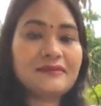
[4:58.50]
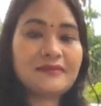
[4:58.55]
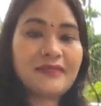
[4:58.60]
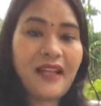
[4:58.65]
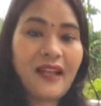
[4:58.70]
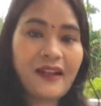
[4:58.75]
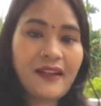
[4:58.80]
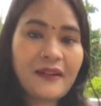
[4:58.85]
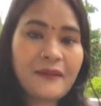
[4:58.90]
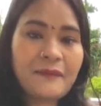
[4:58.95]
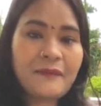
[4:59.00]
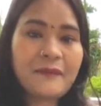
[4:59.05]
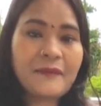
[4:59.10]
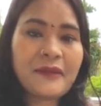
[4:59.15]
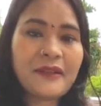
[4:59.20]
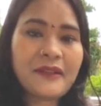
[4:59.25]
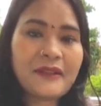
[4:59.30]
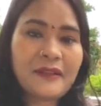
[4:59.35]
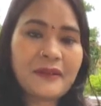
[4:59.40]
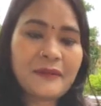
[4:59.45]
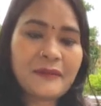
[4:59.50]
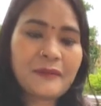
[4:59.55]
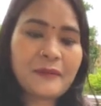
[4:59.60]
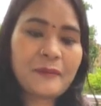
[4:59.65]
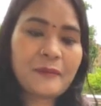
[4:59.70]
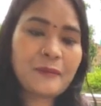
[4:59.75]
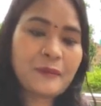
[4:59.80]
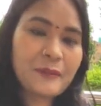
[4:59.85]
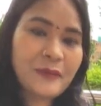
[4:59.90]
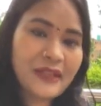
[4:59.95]
अगर
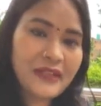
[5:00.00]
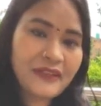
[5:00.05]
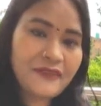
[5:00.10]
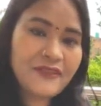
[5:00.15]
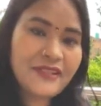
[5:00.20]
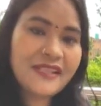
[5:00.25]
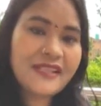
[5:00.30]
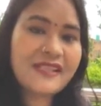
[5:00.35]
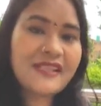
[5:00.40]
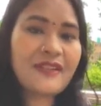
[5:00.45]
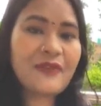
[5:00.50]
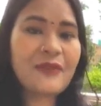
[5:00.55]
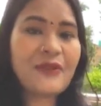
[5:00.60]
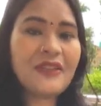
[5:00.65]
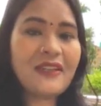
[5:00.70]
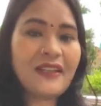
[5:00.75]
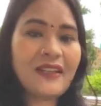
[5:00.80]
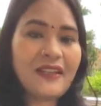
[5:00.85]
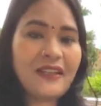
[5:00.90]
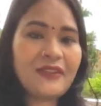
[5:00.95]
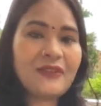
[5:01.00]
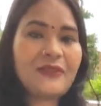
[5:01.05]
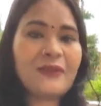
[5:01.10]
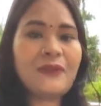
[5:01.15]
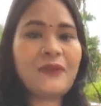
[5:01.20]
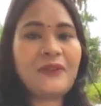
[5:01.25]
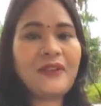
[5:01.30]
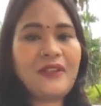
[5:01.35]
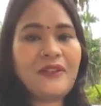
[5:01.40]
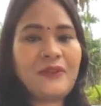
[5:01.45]
मेरी वजह से कोई दिक्कत
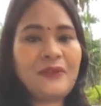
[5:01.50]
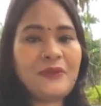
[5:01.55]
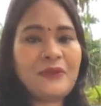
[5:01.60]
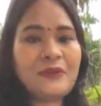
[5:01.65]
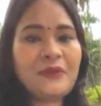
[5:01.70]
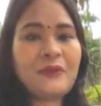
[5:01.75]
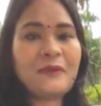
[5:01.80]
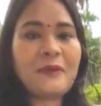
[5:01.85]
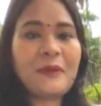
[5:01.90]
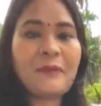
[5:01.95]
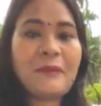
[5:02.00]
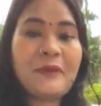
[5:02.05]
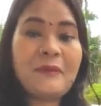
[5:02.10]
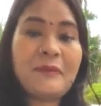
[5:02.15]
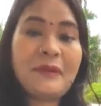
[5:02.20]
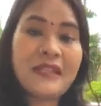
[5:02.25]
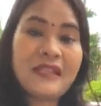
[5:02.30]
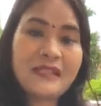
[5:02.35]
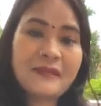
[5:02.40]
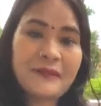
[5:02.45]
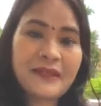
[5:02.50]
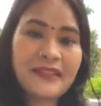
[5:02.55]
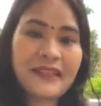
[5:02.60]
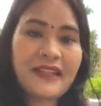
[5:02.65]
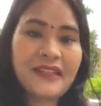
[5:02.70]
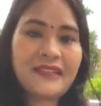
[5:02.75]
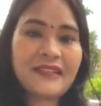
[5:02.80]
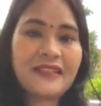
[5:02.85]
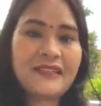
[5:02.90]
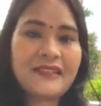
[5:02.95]
हो गई हो तो मम्मी प्लीज़
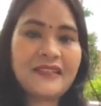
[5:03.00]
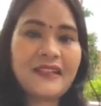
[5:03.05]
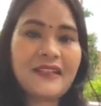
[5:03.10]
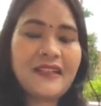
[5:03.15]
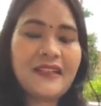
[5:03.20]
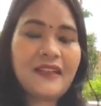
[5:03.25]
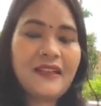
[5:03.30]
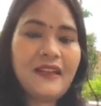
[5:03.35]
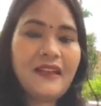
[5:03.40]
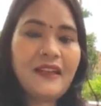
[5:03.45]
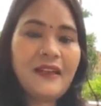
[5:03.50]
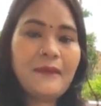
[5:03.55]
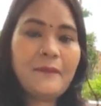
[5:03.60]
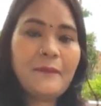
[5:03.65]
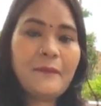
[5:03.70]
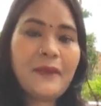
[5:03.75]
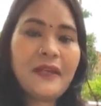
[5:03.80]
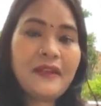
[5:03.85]
बता दीजिए मैं